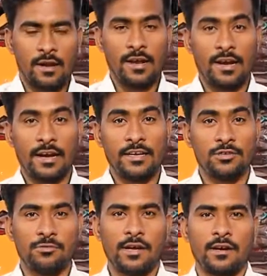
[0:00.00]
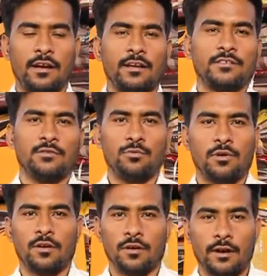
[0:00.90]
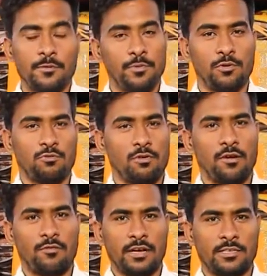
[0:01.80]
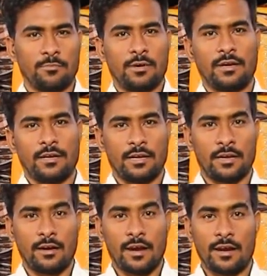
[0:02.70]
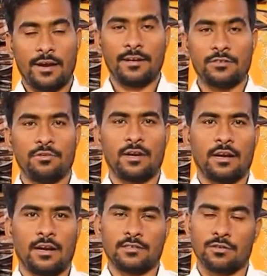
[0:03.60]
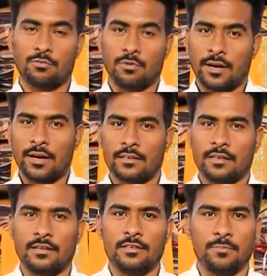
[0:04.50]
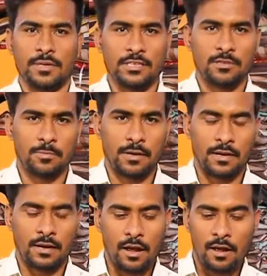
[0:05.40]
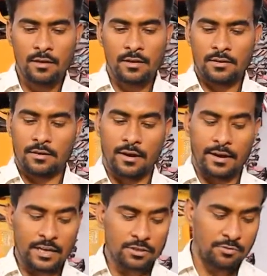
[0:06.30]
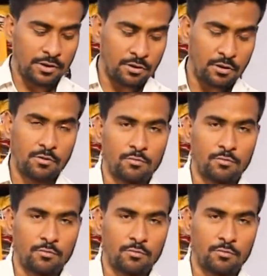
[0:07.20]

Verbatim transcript: எல்லா லேடிஸ் வியர் கலெக்ஷன் உங்களுக்கு அனுப்பி விட்ருவாங்க வாட்ஸ்அப்பில் நீங்கள் எல்லா லேடிஸ் வியர் கலெக்ஷனும் ஒரே இடத்துலேருந்து பர்ச்சேஸ் பண்ணிடலாம் நான் நெக்ஸ்ட் வீடியோவில்